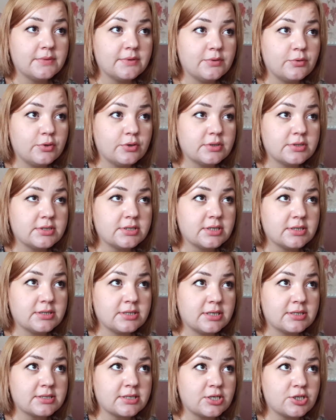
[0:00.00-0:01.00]
ой,
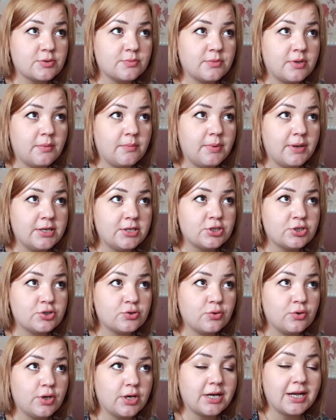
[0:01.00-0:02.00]
так скажем, на
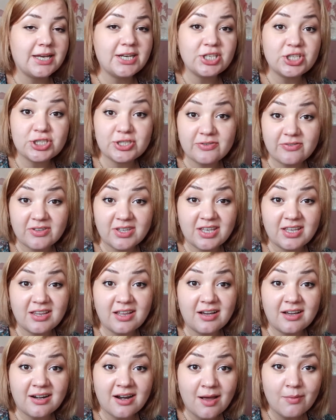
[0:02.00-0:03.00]
большое количество
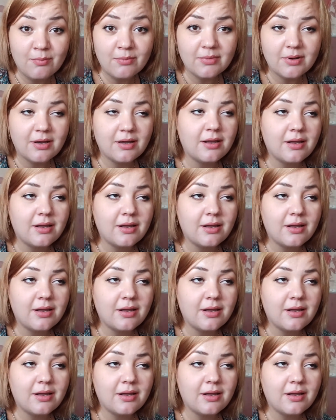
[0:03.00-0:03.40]
килограмм